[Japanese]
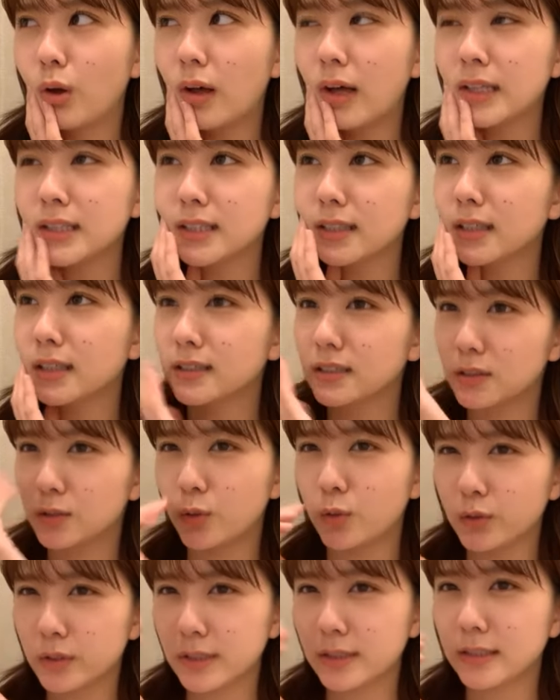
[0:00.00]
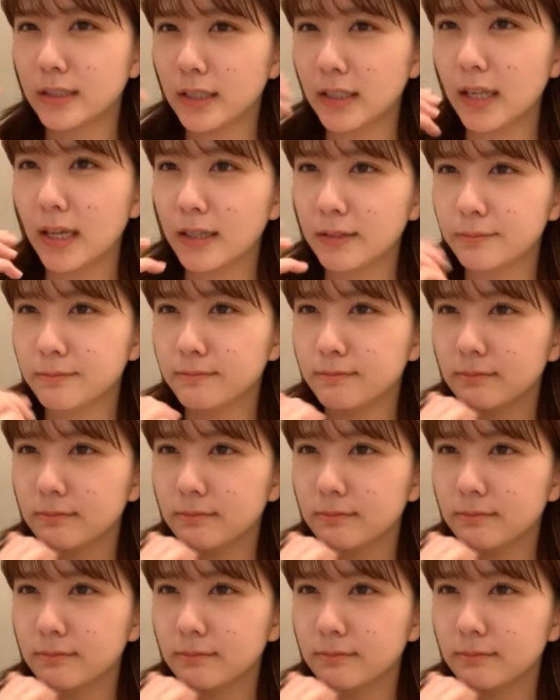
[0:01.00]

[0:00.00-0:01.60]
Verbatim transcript: 汗かきそう湿気で